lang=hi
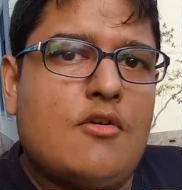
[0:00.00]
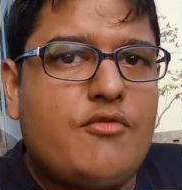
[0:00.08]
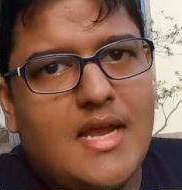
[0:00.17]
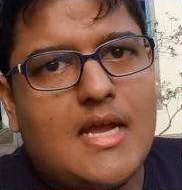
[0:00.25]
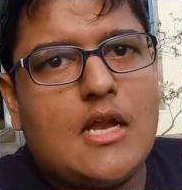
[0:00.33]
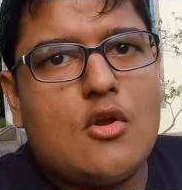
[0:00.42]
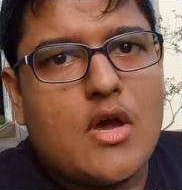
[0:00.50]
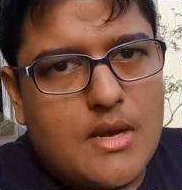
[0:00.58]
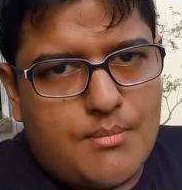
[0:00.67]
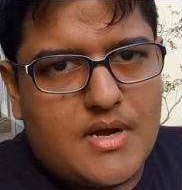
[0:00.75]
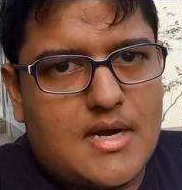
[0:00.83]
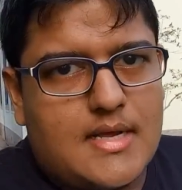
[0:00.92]
फ्री का लॉयर
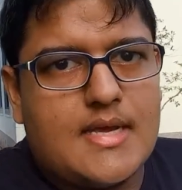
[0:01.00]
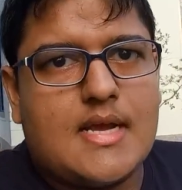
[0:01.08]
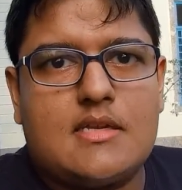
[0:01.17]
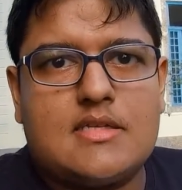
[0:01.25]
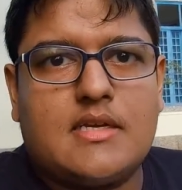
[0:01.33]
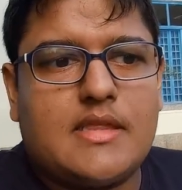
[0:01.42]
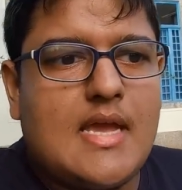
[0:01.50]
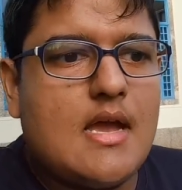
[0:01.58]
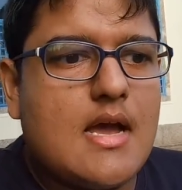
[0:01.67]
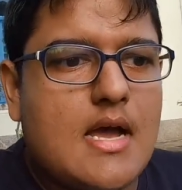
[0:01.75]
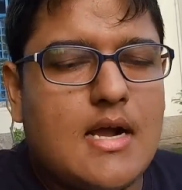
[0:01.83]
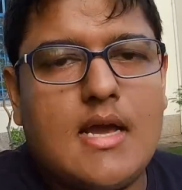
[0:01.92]
पकड़ के कर सकते हैं
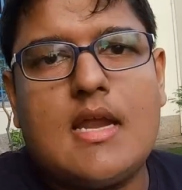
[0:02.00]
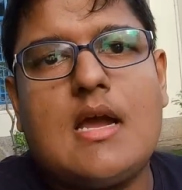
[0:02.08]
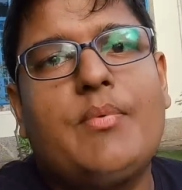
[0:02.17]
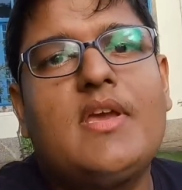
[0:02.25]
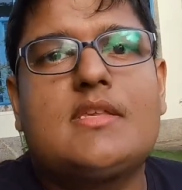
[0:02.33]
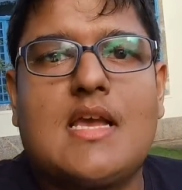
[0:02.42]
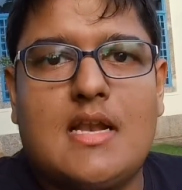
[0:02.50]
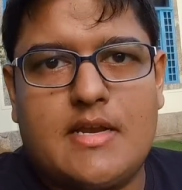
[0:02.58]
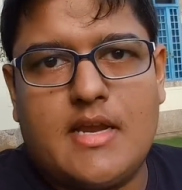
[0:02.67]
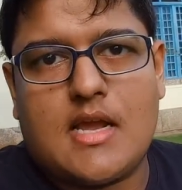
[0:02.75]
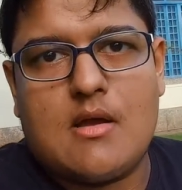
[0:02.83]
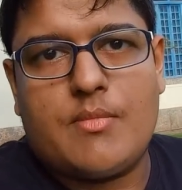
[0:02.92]
अगर आपकी
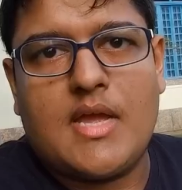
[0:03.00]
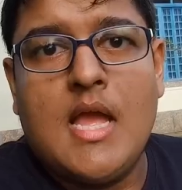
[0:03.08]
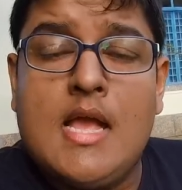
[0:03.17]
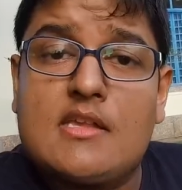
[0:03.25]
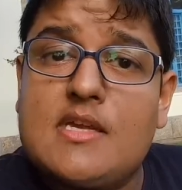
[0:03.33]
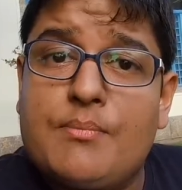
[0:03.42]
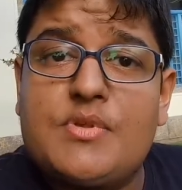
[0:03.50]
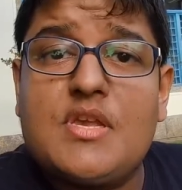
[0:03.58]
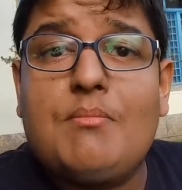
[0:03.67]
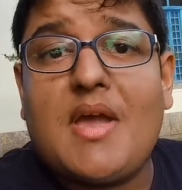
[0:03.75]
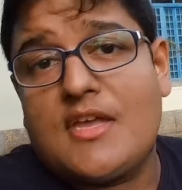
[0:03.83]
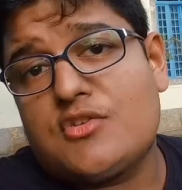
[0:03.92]
सैलरी कम है सबसे
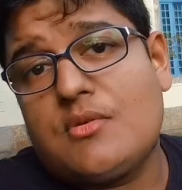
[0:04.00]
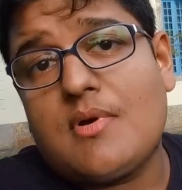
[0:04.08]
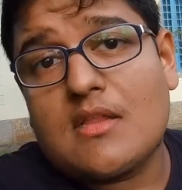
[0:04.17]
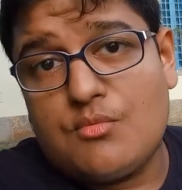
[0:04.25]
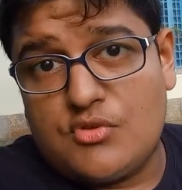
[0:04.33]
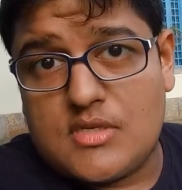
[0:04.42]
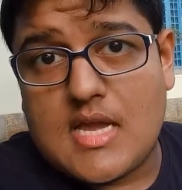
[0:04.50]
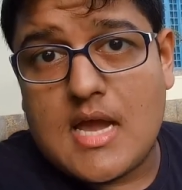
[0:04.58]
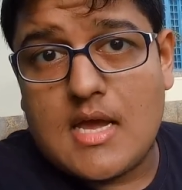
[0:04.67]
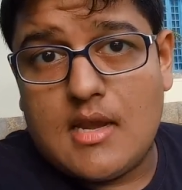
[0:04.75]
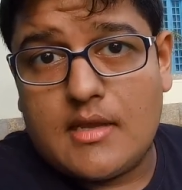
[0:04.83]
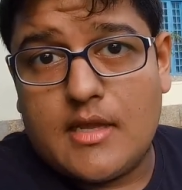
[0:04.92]
बेस्ट बात मुझे
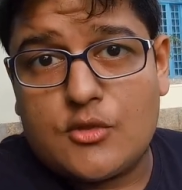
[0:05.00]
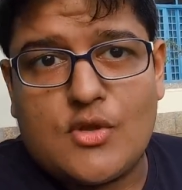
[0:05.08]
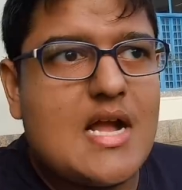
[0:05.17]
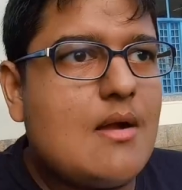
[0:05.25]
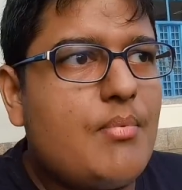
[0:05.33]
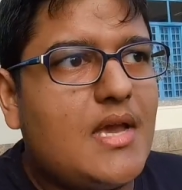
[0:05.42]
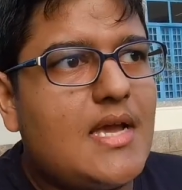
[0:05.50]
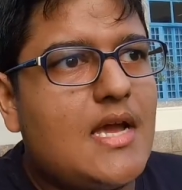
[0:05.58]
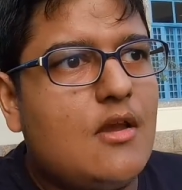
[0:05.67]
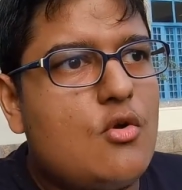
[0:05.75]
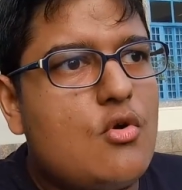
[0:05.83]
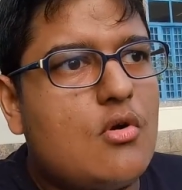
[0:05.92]
यहाँ लगी तो यहाँ पर क्या
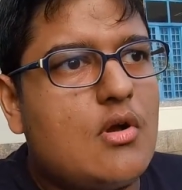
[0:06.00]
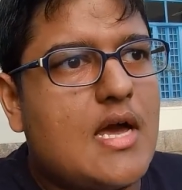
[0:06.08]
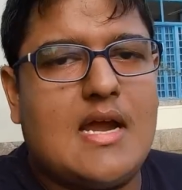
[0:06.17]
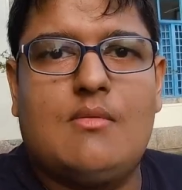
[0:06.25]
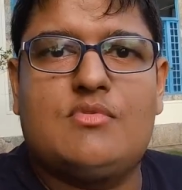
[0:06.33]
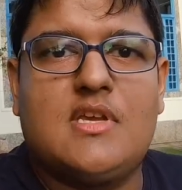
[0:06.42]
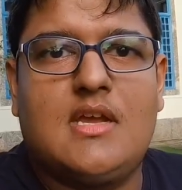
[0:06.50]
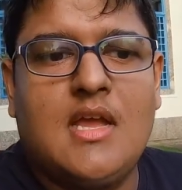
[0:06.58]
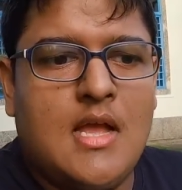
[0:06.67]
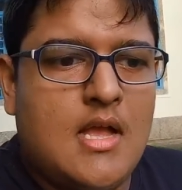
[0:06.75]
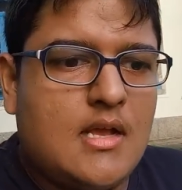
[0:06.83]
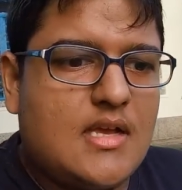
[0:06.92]
लोग आराम से
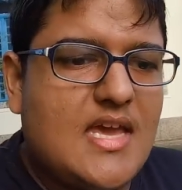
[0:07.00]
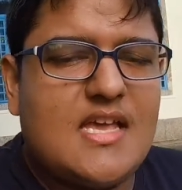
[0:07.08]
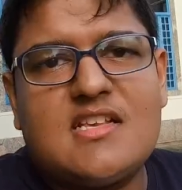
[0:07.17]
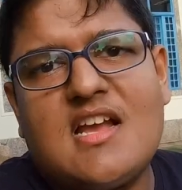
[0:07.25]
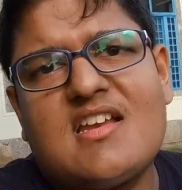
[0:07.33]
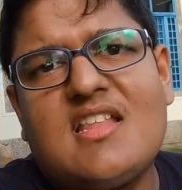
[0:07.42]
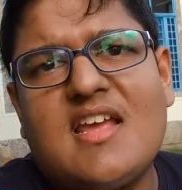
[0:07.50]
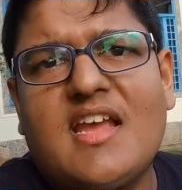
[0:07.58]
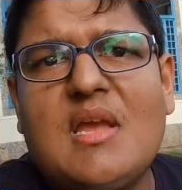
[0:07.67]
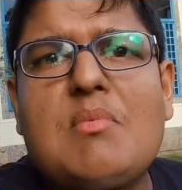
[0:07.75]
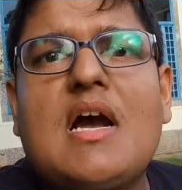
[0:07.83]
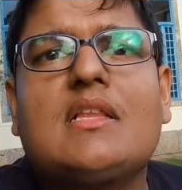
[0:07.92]
केस करने
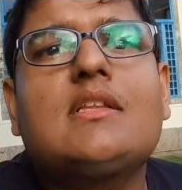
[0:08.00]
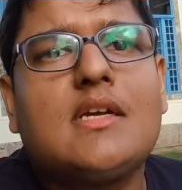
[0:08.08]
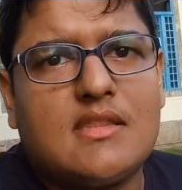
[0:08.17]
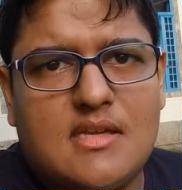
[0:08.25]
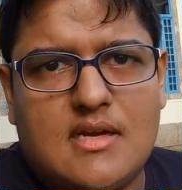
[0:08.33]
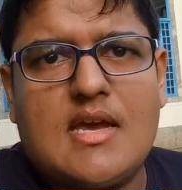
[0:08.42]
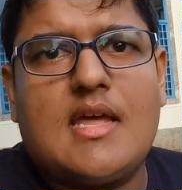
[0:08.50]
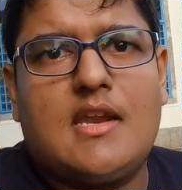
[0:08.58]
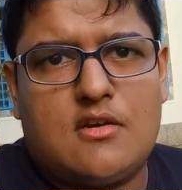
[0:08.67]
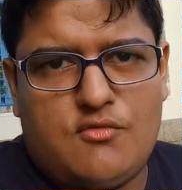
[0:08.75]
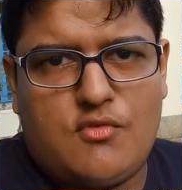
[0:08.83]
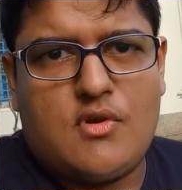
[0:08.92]
की बात करते हैं
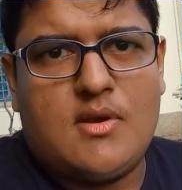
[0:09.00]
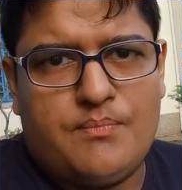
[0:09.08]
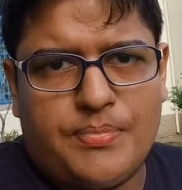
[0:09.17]
डायरेक्ट को